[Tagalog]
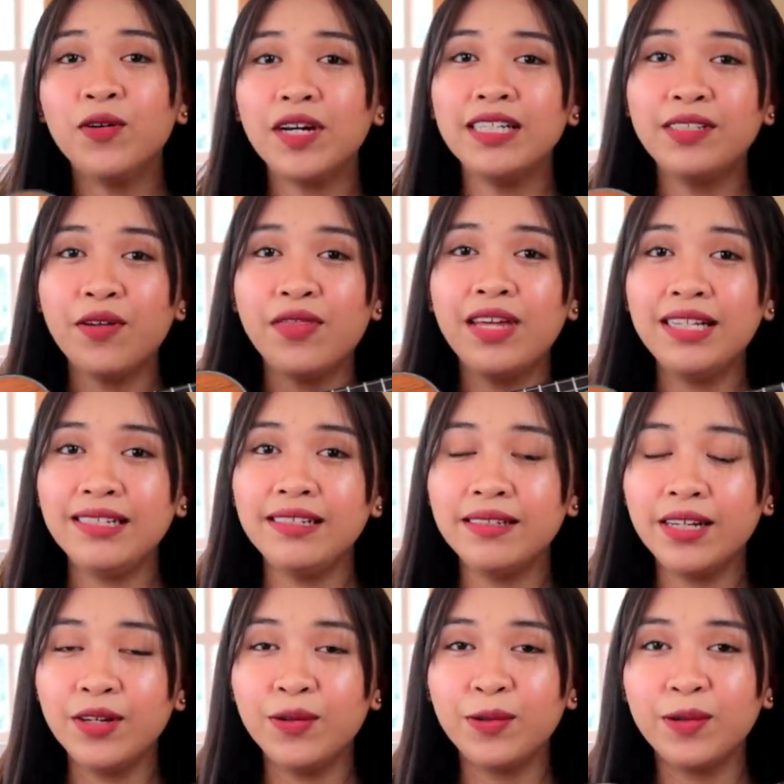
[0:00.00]
okay, so this is
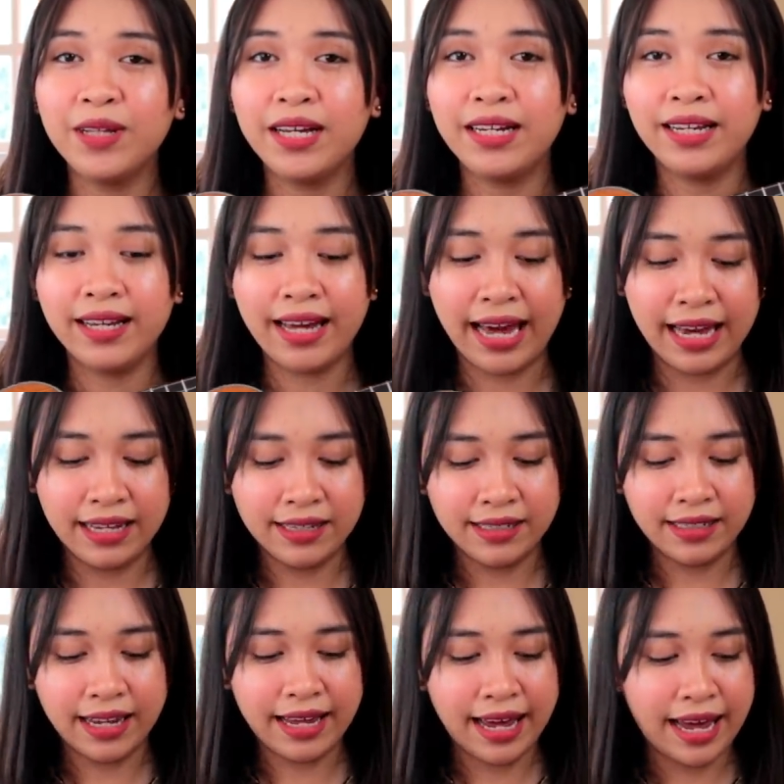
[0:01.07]
the ukulele,
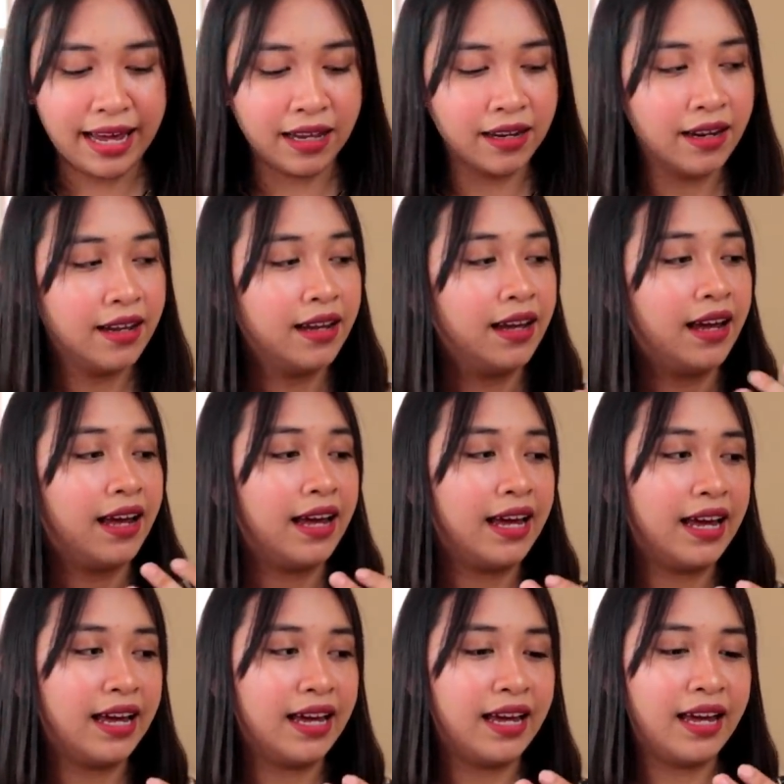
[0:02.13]
guys. Ayan.
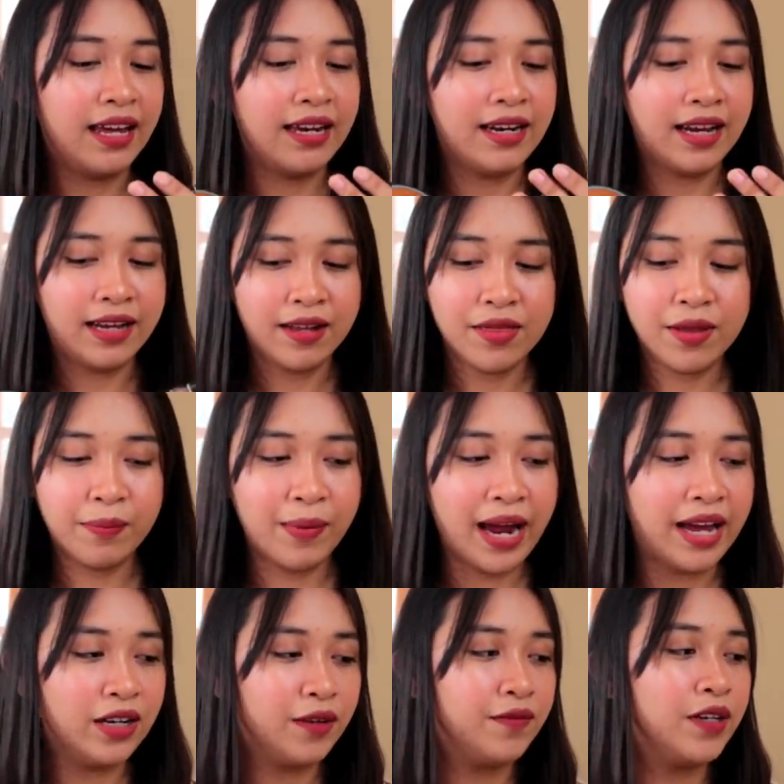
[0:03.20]
And the
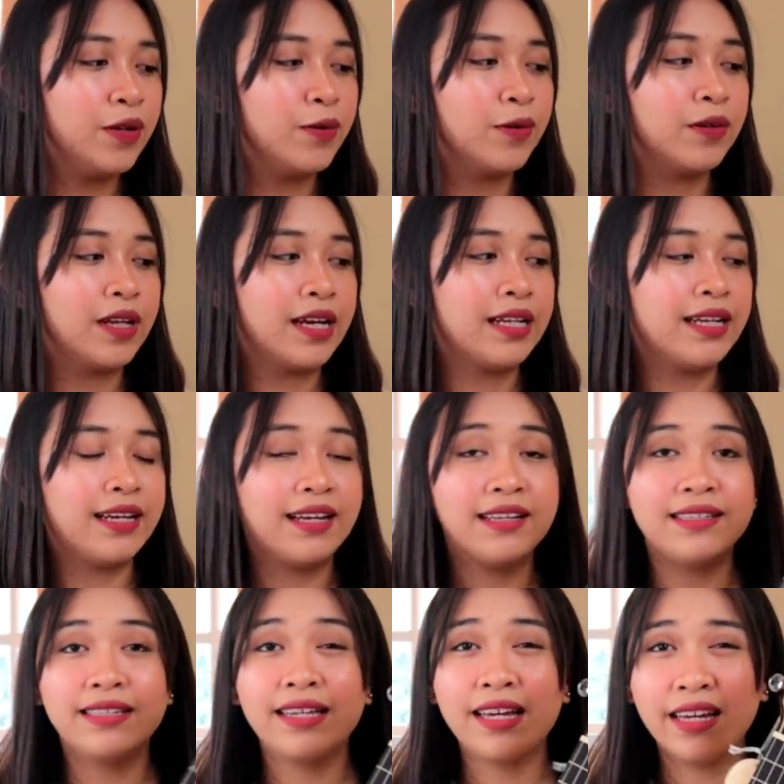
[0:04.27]
brand of the ukulele
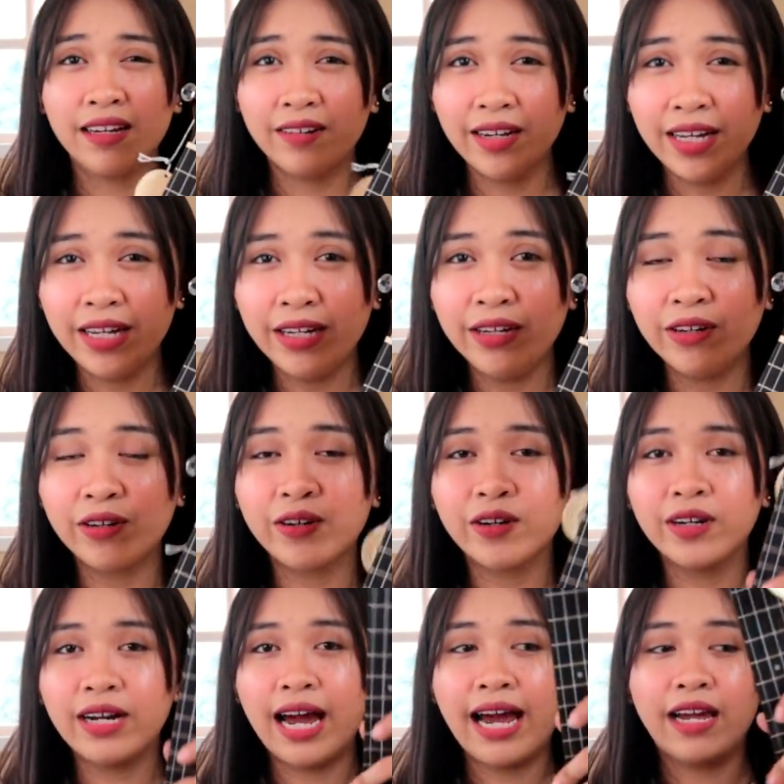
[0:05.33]
is Irin
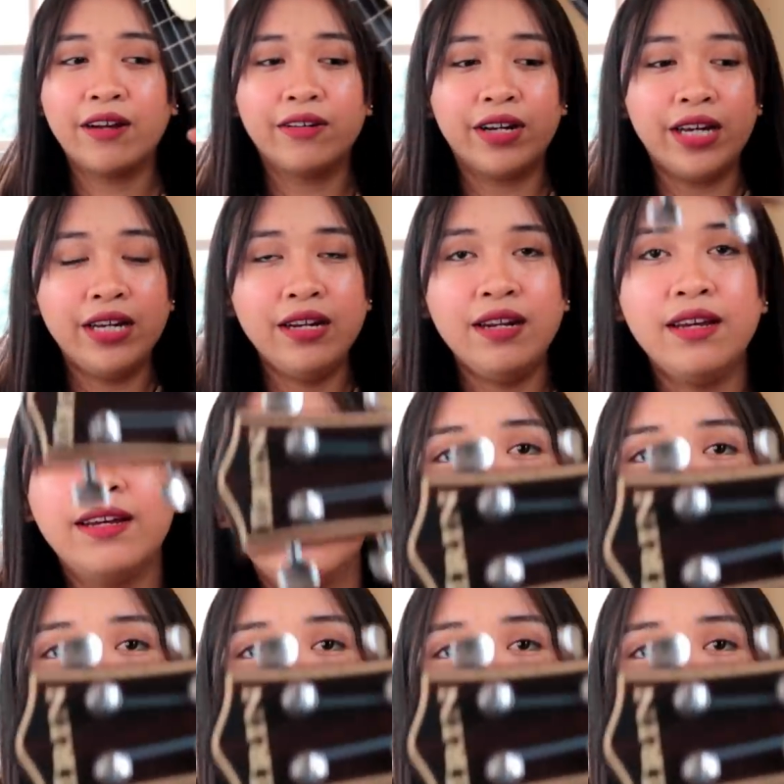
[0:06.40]
or Iron.